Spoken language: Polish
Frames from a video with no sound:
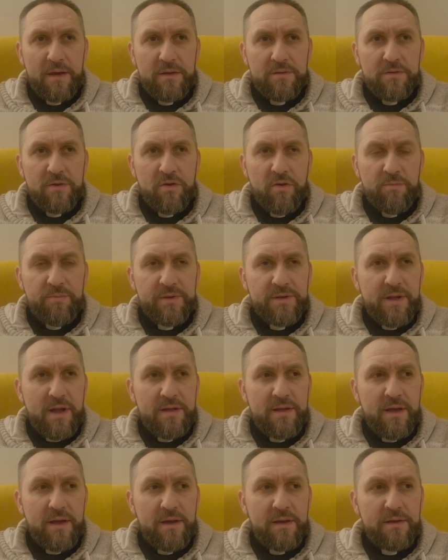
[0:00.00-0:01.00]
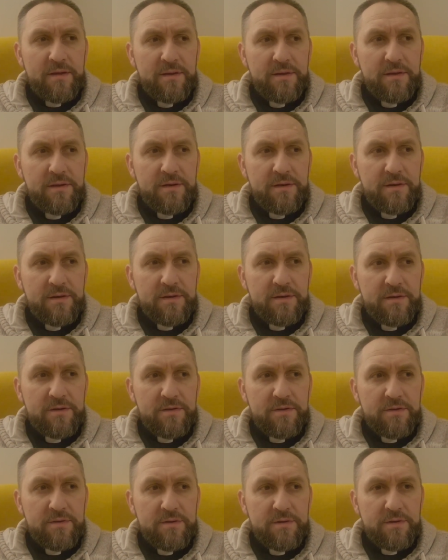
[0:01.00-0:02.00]
Tylko pytanie,
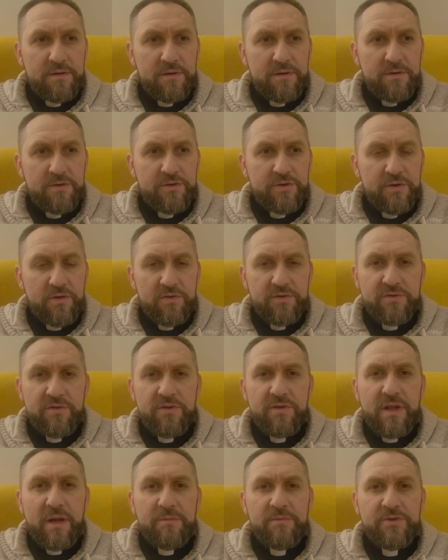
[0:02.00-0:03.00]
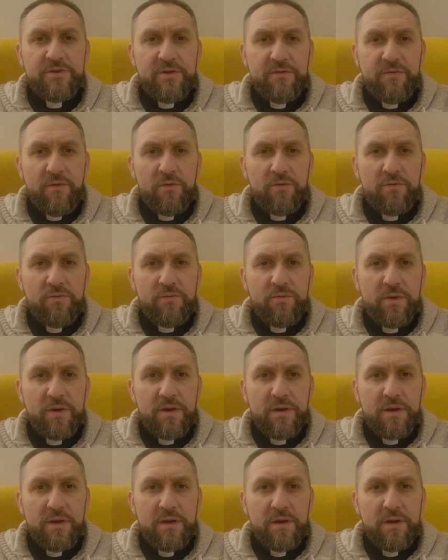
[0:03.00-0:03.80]
e, czy rozglądamy się wokół,